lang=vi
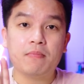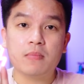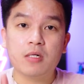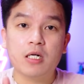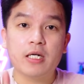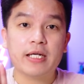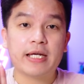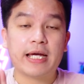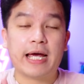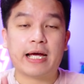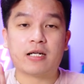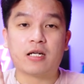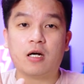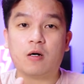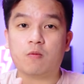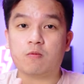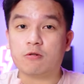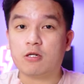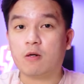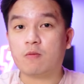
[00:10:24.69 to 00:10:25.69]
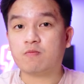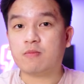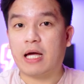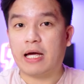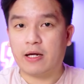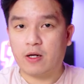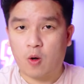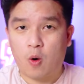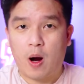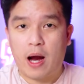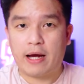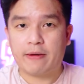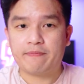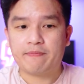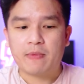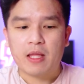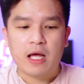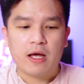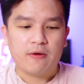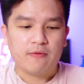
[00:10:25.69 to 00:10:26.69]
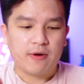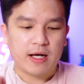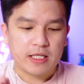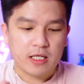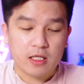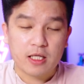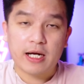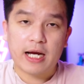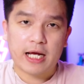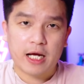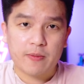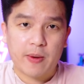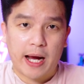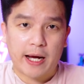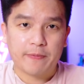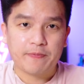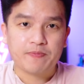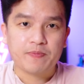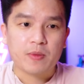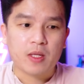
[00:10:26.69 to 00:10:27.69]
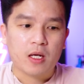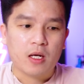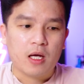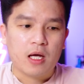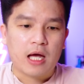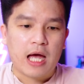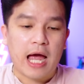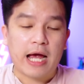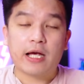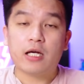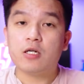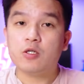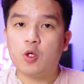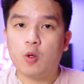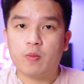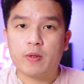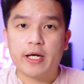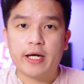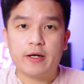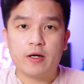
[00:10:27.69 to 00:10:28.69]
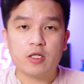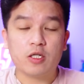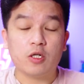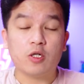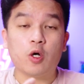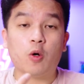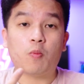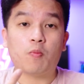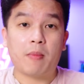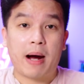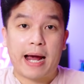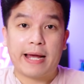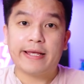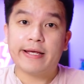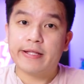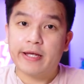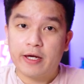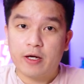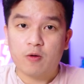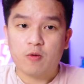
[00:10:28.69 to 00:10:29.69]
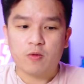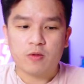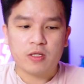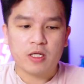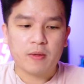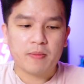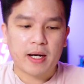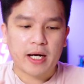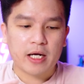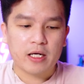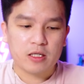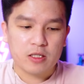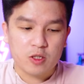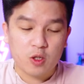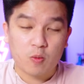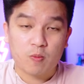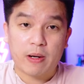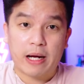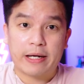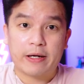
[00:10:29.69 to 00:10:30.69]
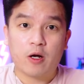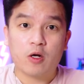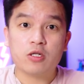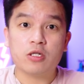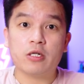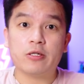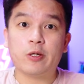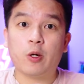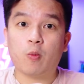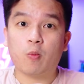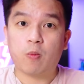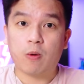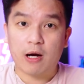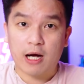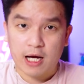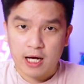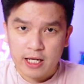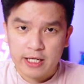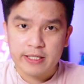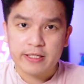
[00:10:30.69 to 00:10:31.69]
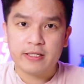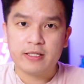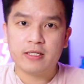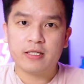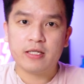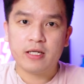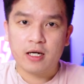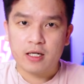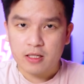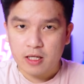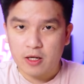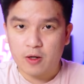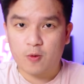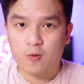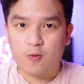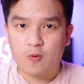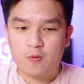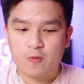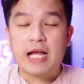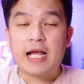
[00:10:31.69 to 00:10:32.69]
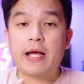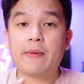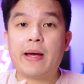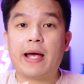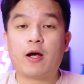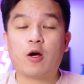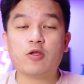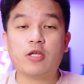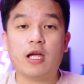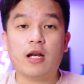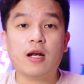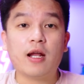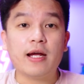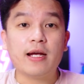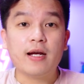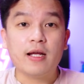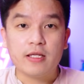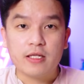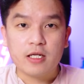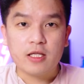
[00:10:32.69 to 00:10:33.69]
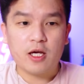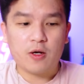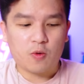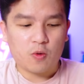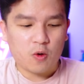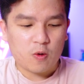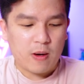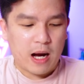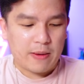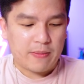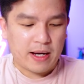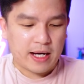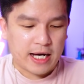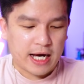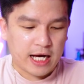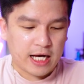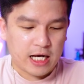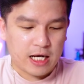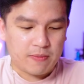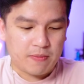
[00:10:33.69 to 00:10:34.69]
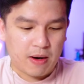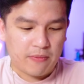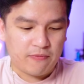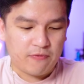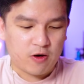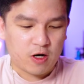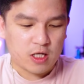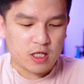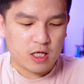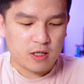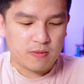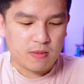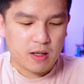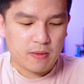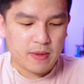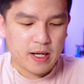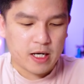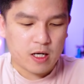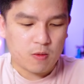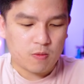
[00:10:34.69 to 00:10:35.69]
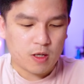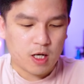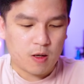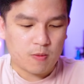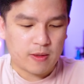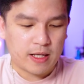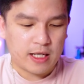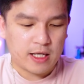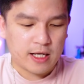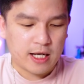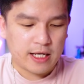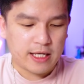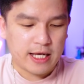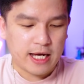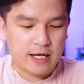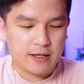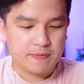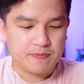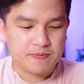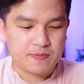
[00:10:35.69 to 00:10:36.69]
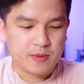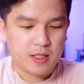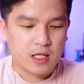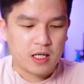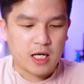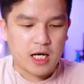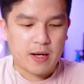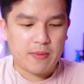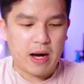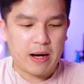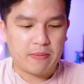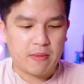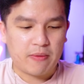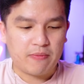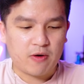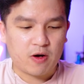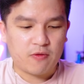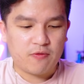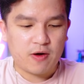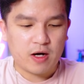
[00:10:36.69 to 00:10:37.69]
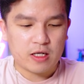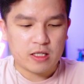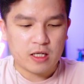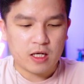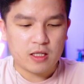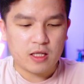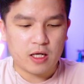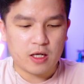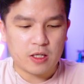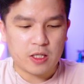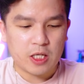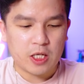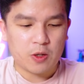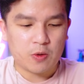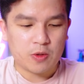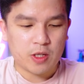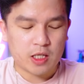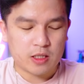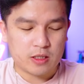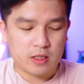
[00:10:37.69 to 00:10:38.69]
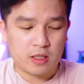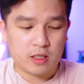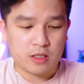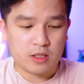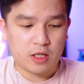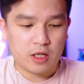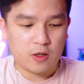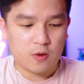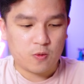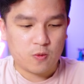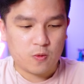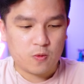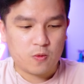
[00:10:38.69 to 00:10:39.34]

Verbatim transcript: 50.000 đồng trong tài khoản và như thế này các bạn hai cái ứng dụng kia nó sử dụng mã giới thiệu nhưng mà cái ứng dụng này nó sử dụng link giới thiệu các bạn có thể lấy link giới thiệu của bạn bằng cách là bấm vào cái chữ mb cộng cộng này ở đây nha các bạn bấm vào cái phần giới thiệu nhiều nhận tiền triệu